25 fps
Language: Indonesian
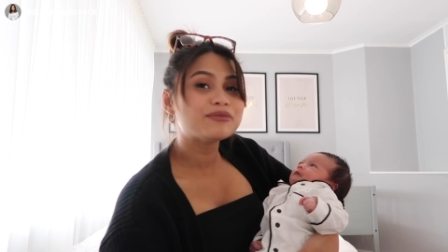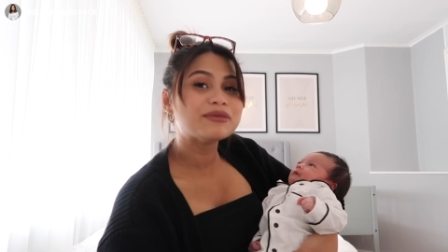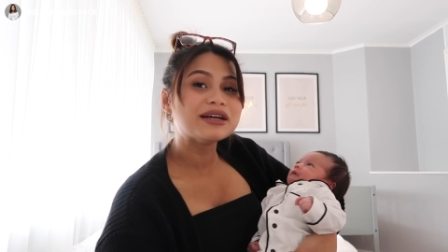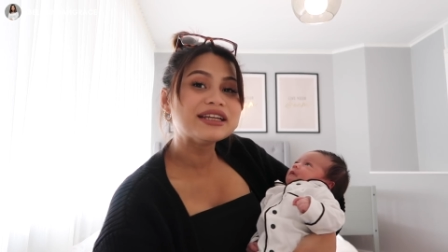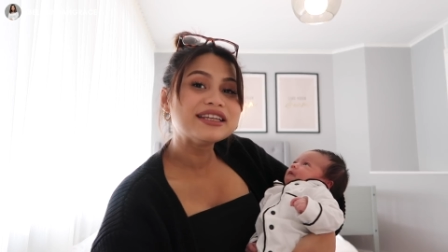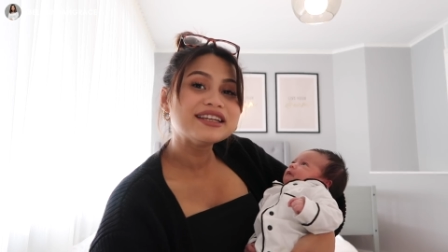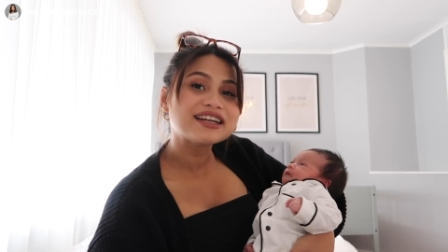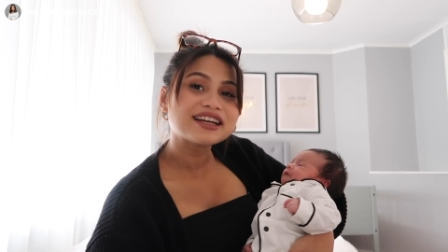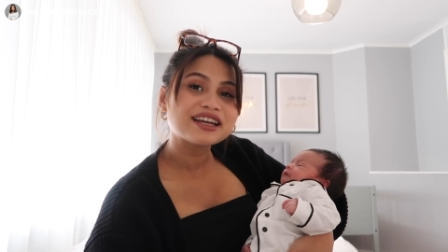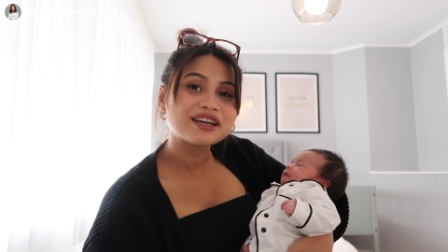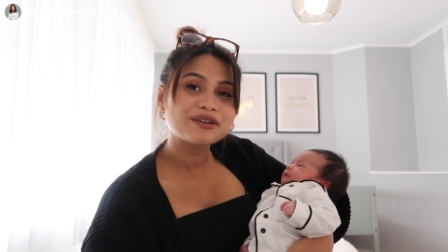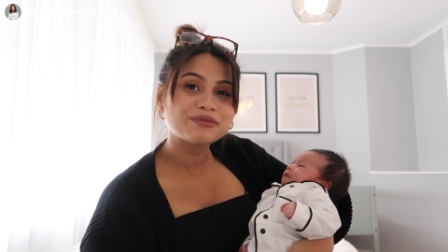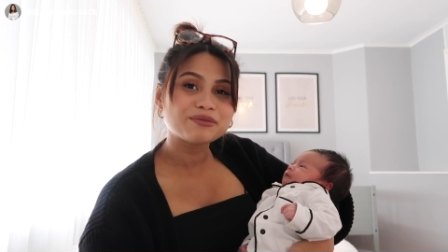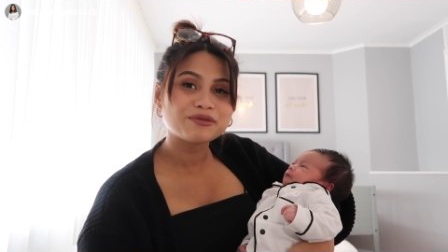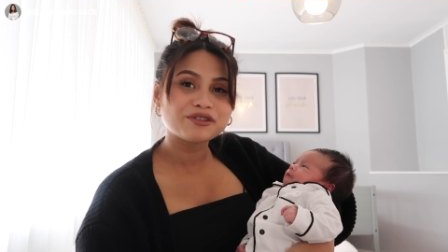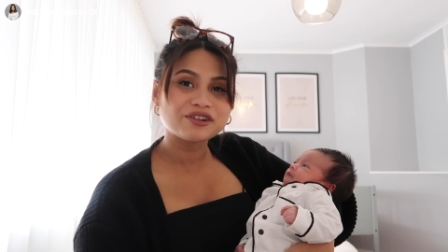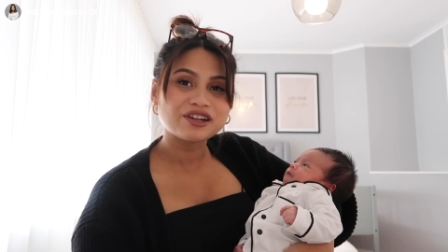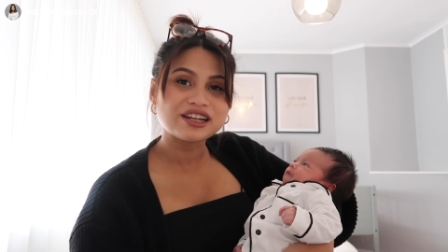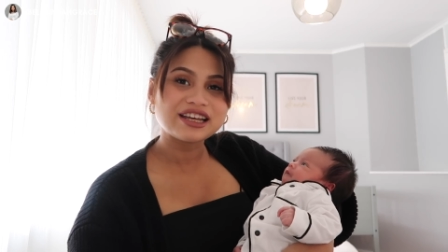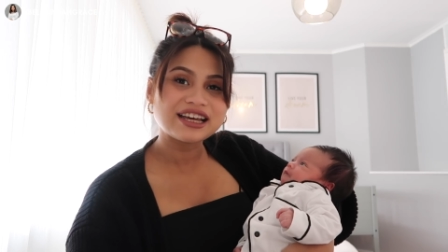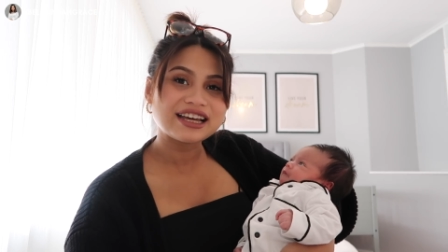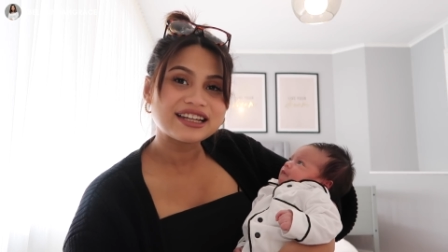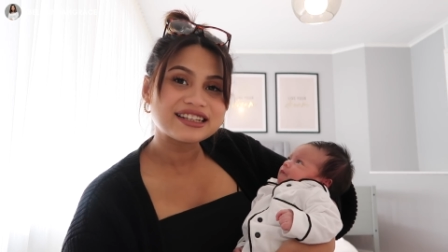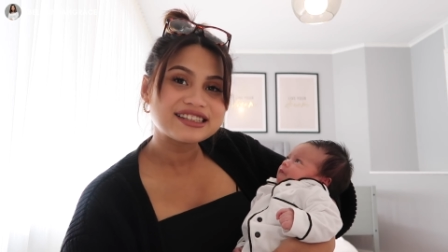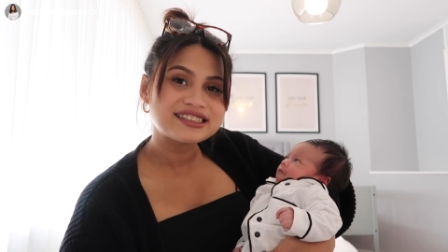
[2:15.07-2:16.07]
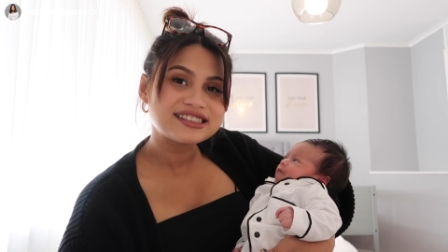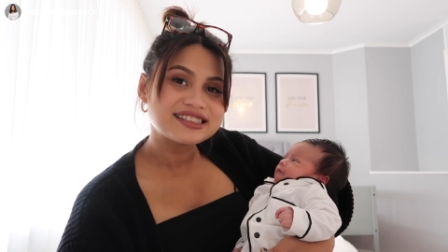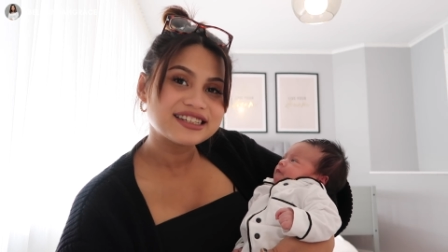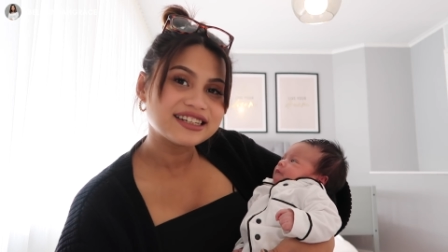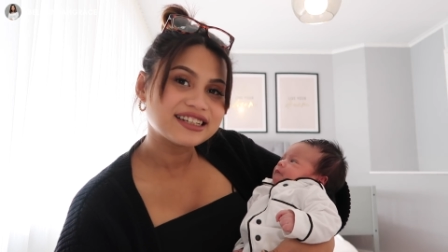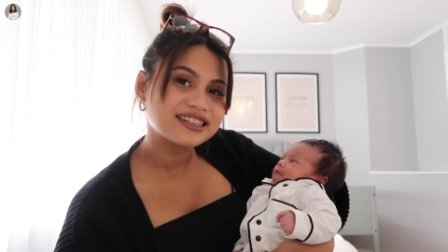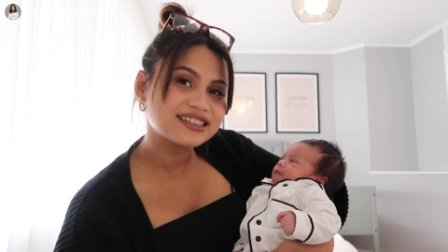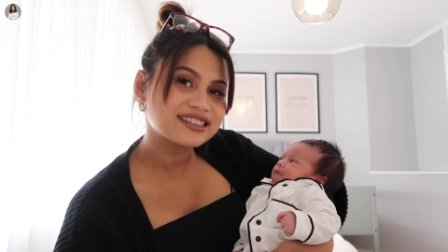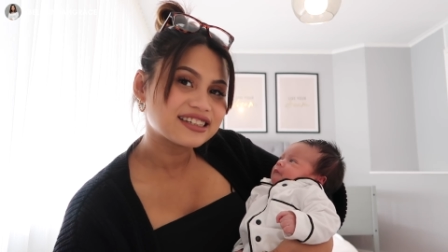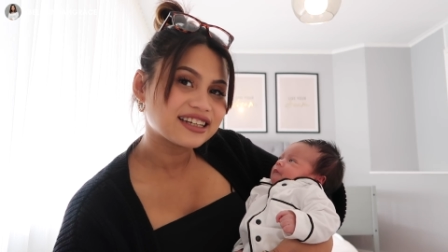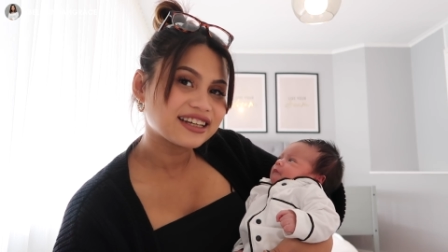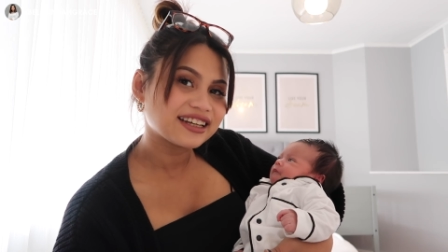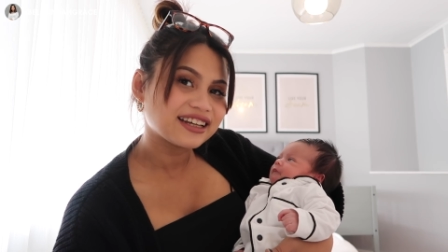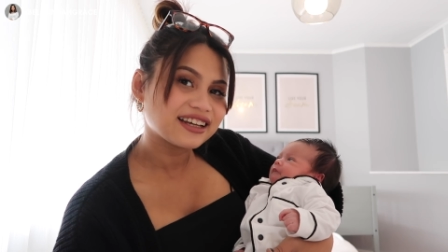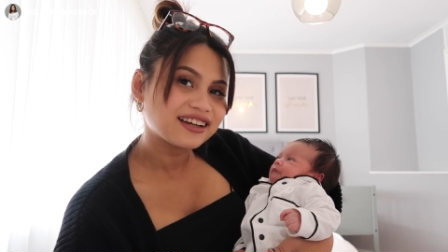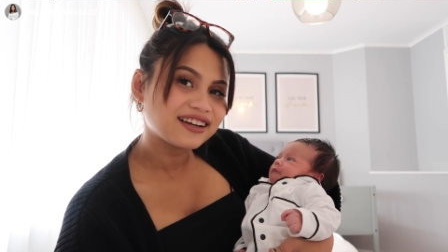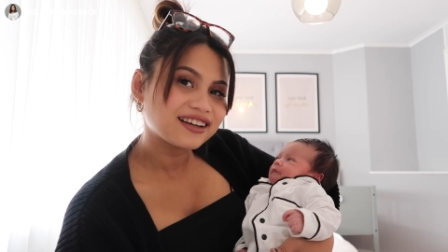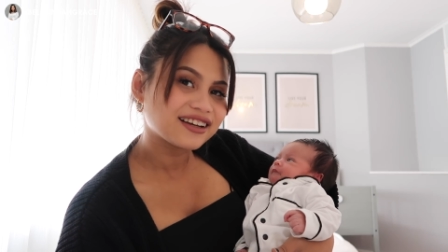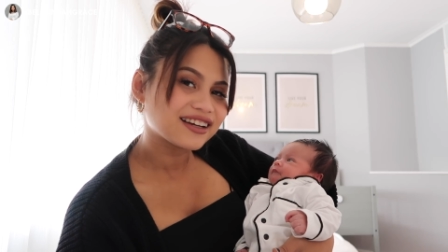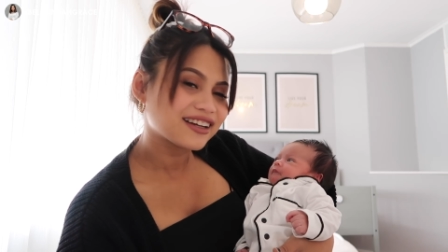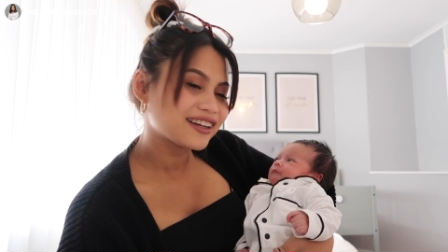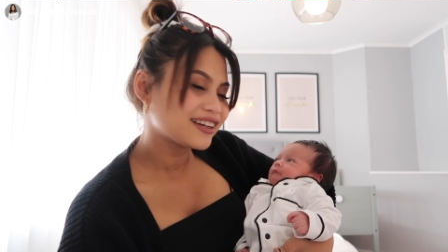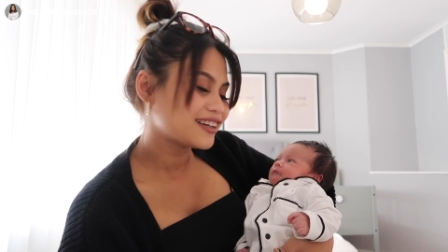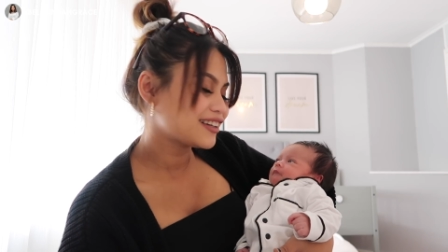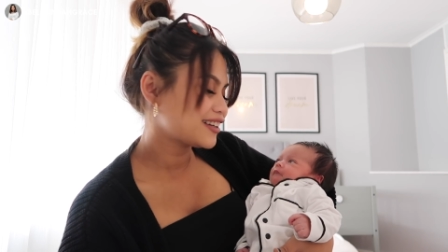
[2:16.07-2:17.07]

banyak yang mau lihat Jane sayang.